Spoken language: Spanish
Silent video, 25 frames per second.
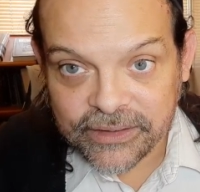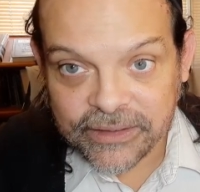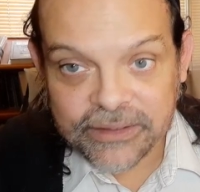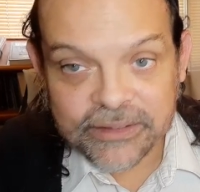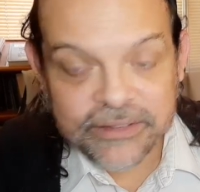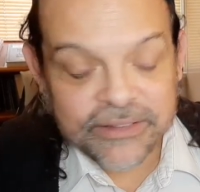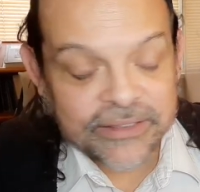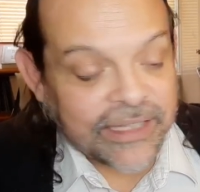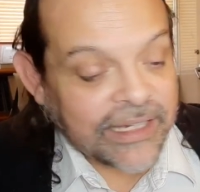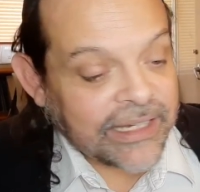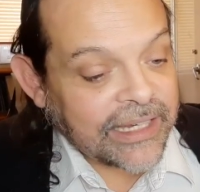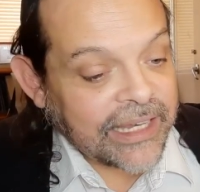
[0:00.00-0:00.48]

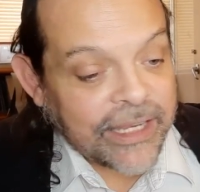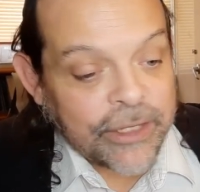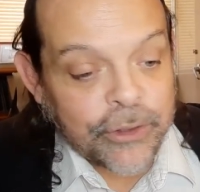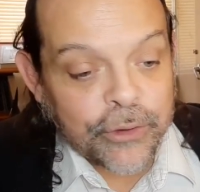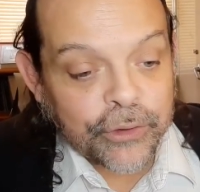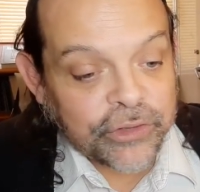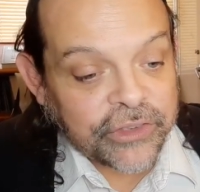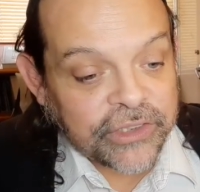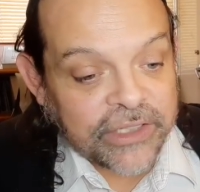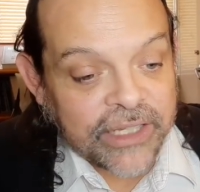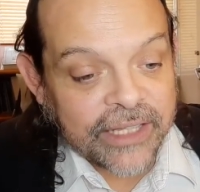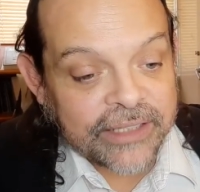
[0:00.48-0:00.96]
Sé que
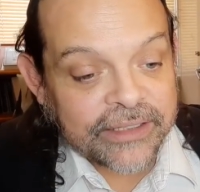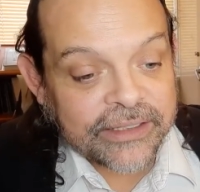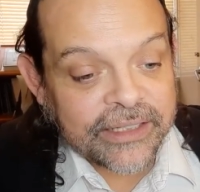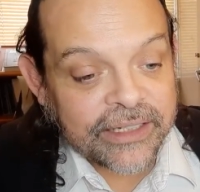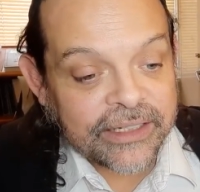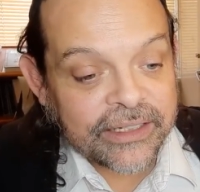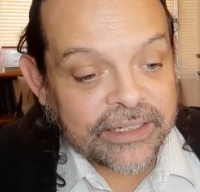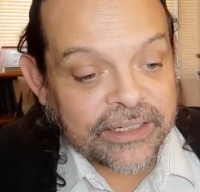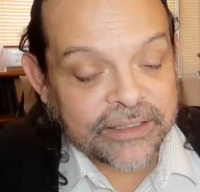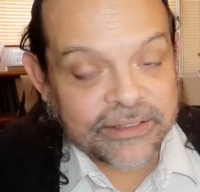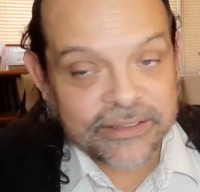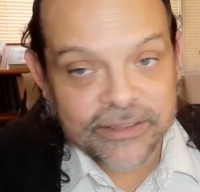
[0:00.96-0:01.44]
ellos
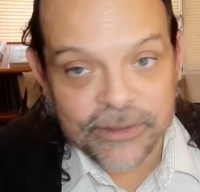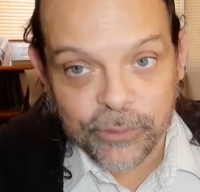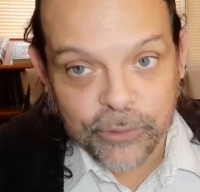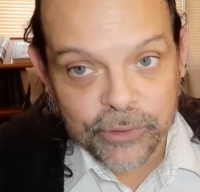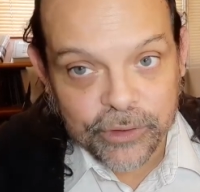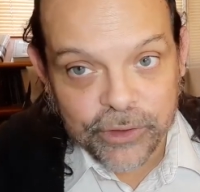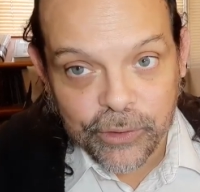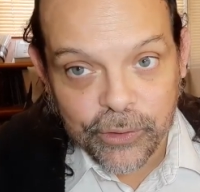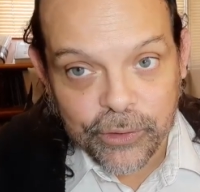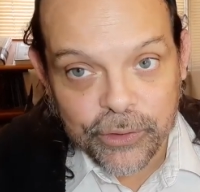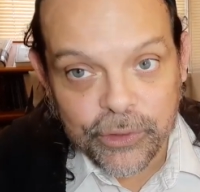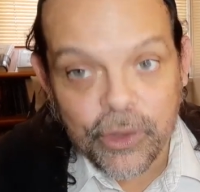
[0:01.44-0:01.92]
sienten, y se los
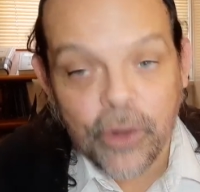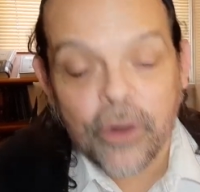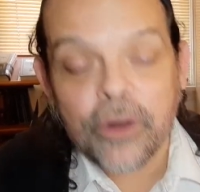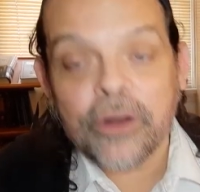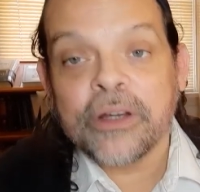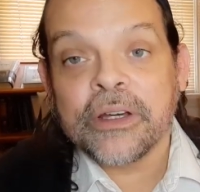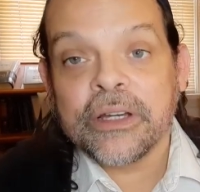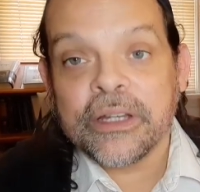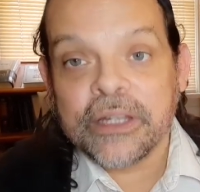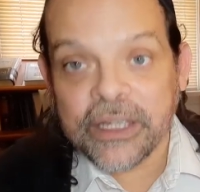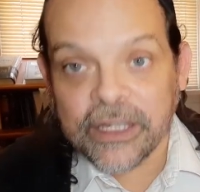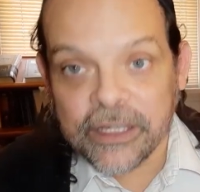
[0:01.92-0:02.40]
digo yo,
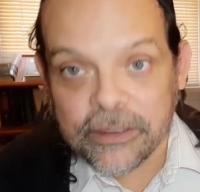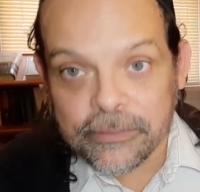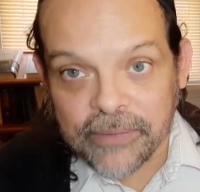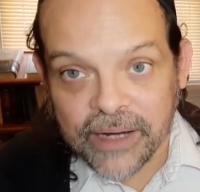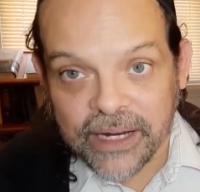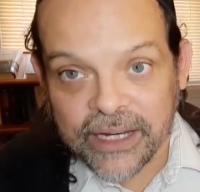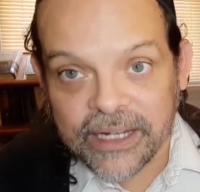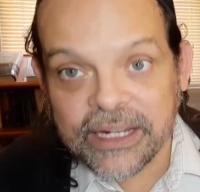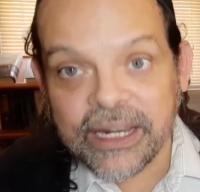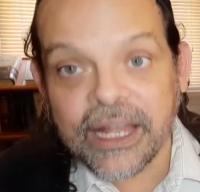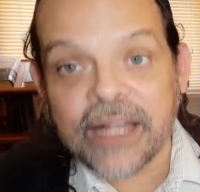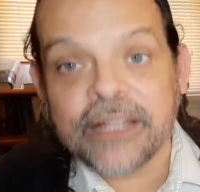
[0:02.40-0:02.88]

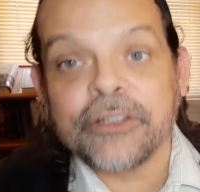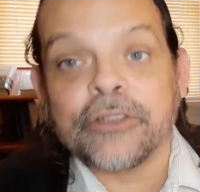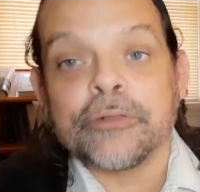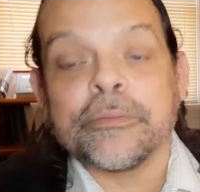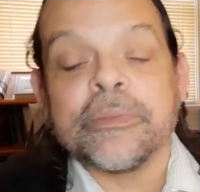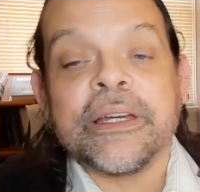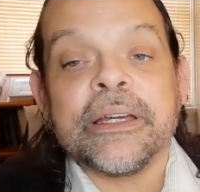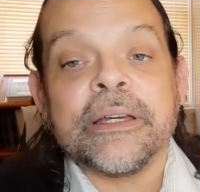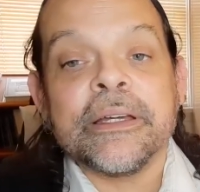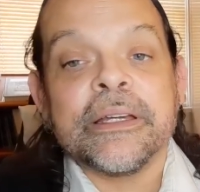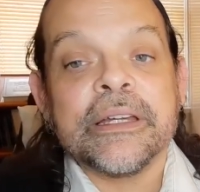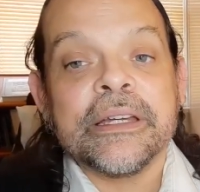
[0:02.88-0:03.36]

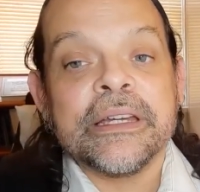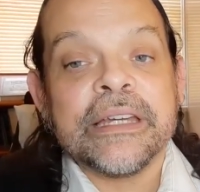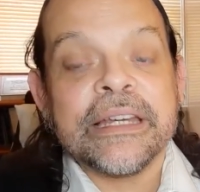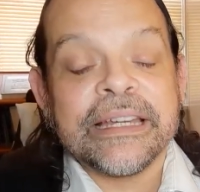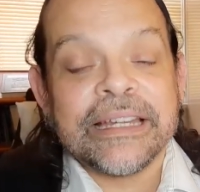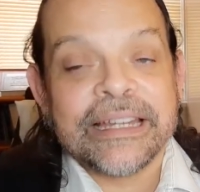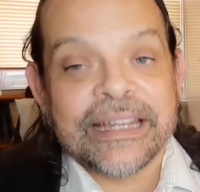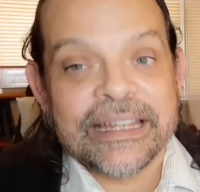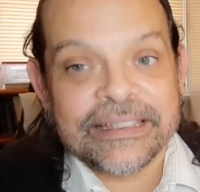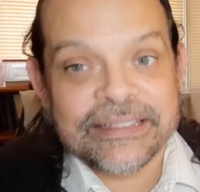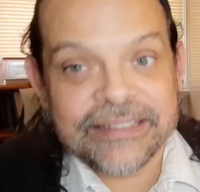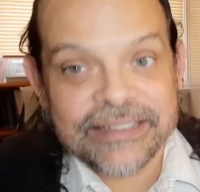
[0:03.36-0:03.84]
imaginándome,
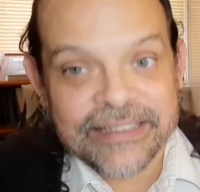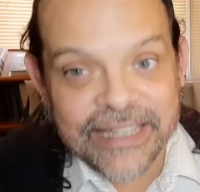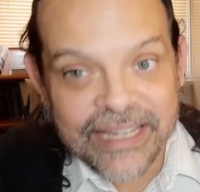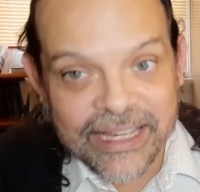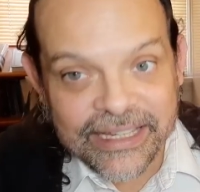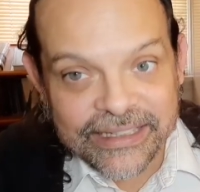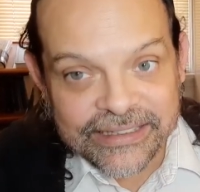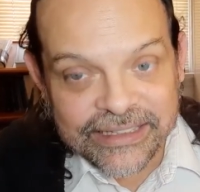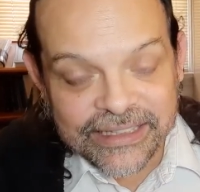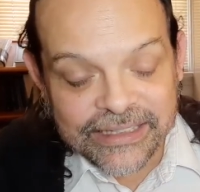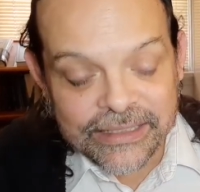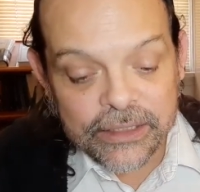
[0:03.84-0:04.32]
que
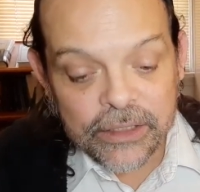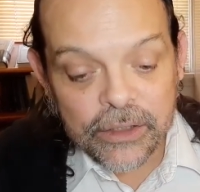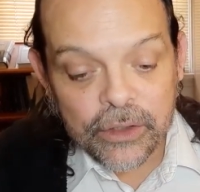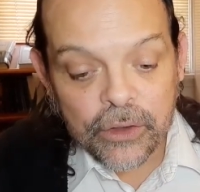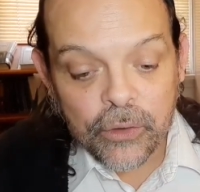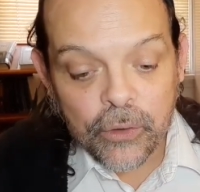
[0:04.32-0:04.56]
sienten